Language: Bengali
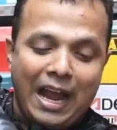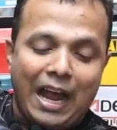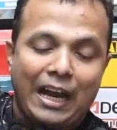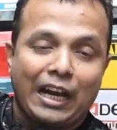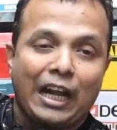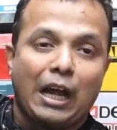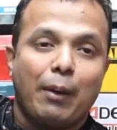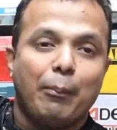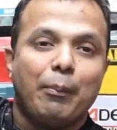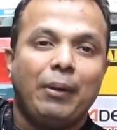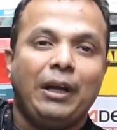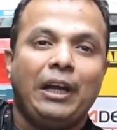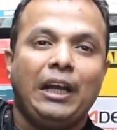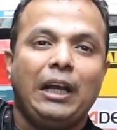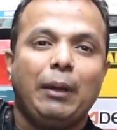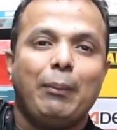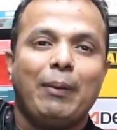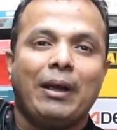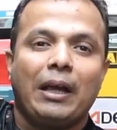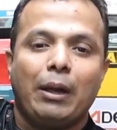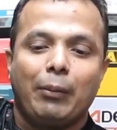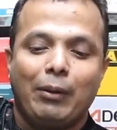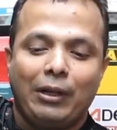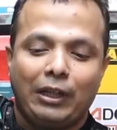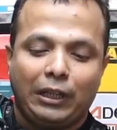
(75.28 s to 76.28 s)
আনাম বিল্ডিং
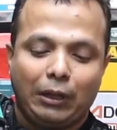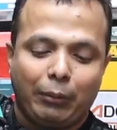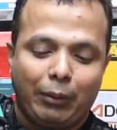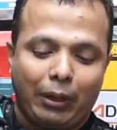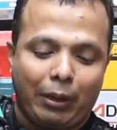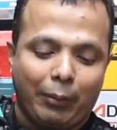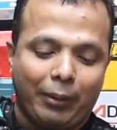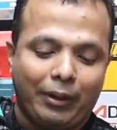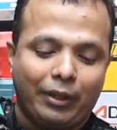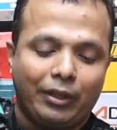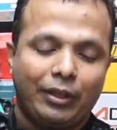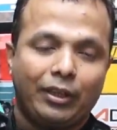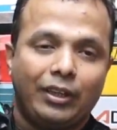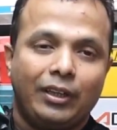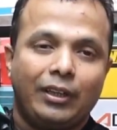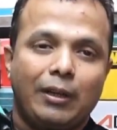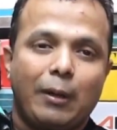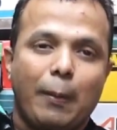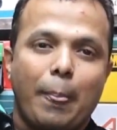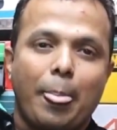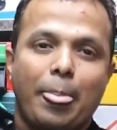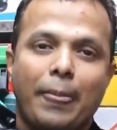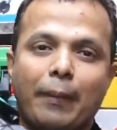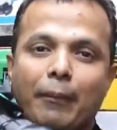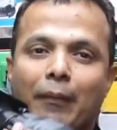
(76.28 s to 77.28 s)
ভেঙে ফেলতে পারবেন
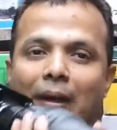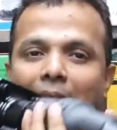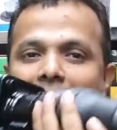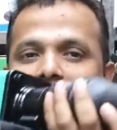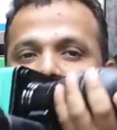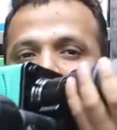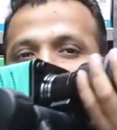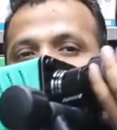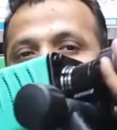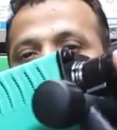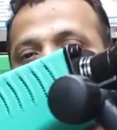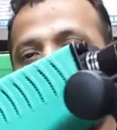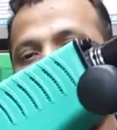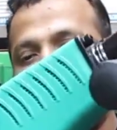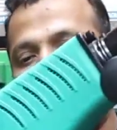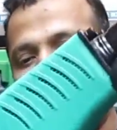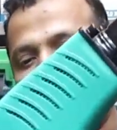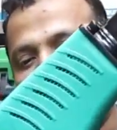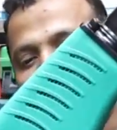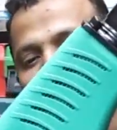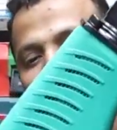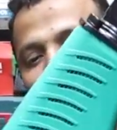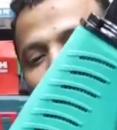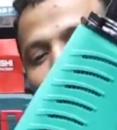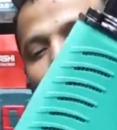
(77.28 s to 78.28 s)
আনাম
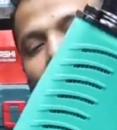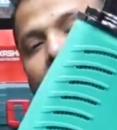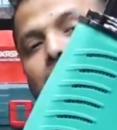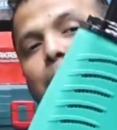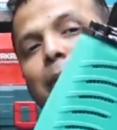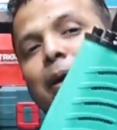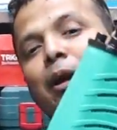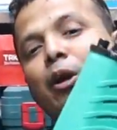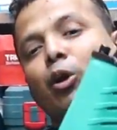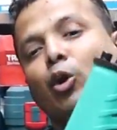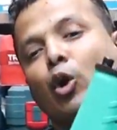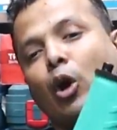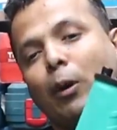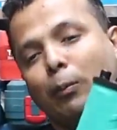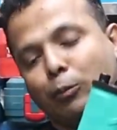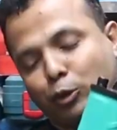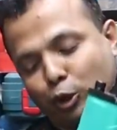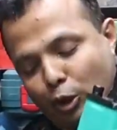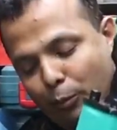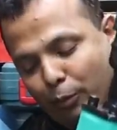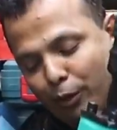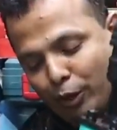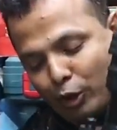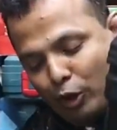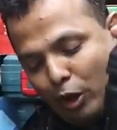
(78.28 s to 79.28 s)
বিল্ডিং ভেঙে ফেলতে পারবেন কম
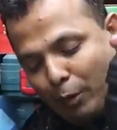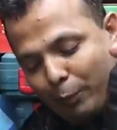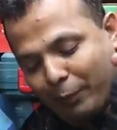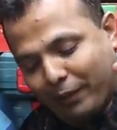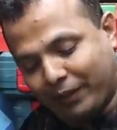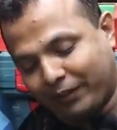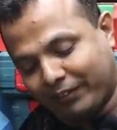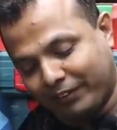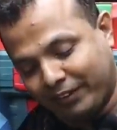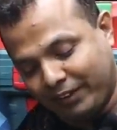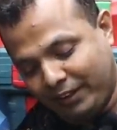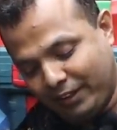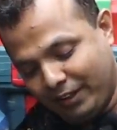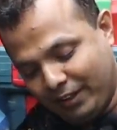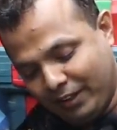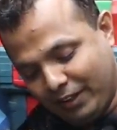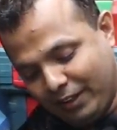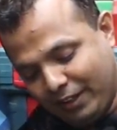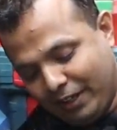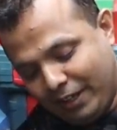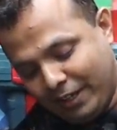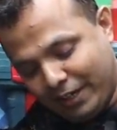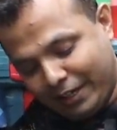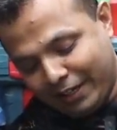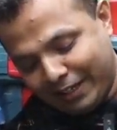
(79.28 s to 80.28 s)
সময় কম কাজ
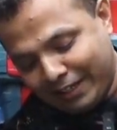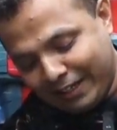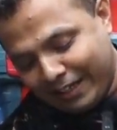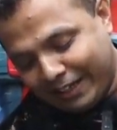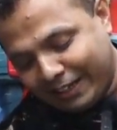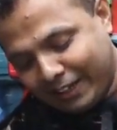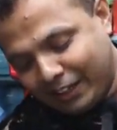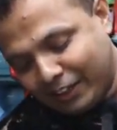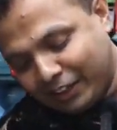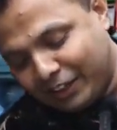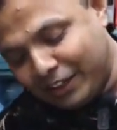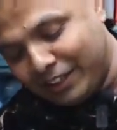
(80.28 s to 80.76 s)
এটা দেখেন